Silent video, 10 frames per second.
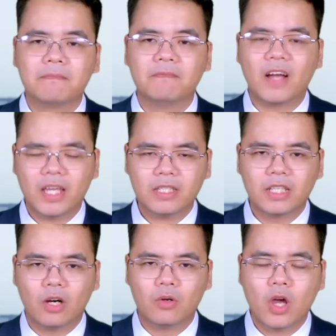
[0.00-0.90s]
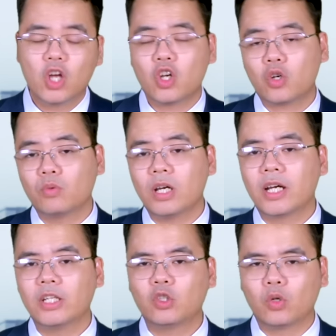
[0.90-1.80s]
Và ít nhiều, nó cũng đã
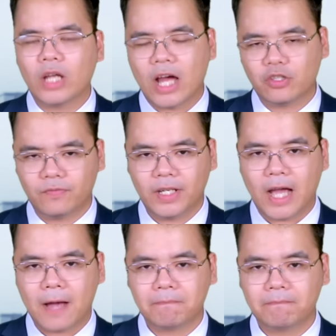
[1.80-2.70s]
gây tổn hại cho phía Nga.